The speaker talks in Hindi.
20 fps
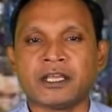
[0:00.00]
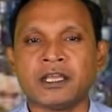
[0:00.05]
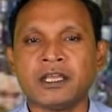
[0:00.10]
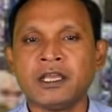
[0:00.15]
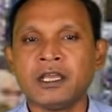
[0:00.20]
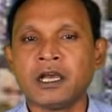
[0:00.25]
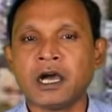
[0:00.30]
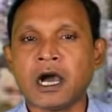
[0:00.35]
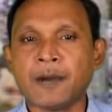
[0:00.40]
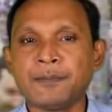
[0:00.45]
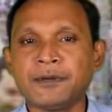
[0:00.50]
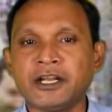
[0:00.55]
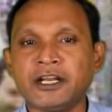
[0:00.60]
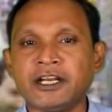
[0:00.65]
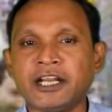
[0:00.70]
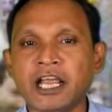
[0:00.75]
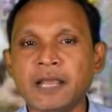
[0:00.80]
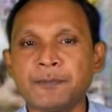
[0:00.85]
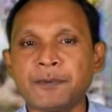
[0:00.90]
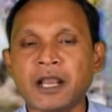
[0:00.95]
में अपने
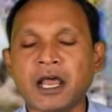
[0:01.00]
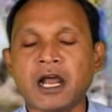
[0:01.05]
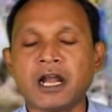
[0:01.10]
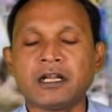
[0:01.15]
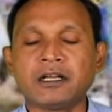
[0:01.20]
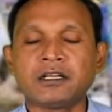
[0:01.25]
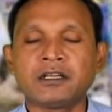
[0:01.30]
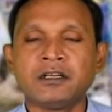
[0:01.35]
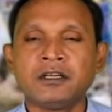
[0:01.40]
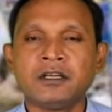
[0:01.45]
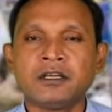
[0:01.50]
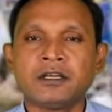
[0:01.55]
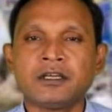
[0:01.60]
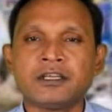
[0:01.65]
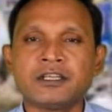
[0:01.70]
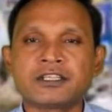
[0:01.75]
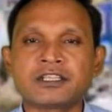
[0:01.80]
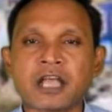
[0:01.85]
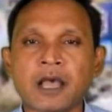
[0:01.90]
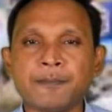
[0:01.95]
नए प्लांट
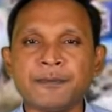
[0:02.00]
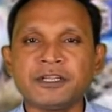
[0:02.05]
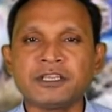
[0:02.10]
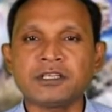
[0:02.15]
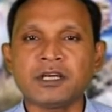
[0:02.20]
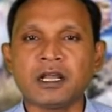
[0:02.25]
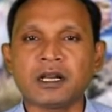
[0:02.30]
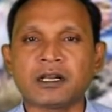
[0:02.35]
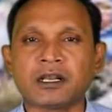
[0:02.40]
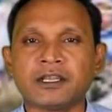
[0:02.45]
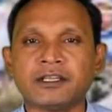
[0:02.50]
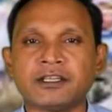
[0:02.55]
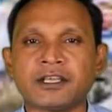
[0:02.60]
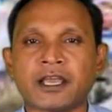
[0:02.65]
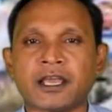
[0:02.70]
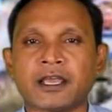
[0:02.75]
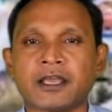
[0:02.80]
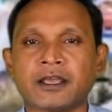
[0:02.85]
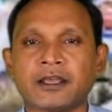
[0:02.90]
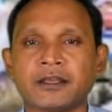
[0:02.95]
स्थापित कर रही
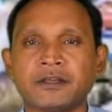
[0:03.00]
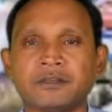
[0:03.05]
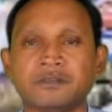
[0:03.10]
है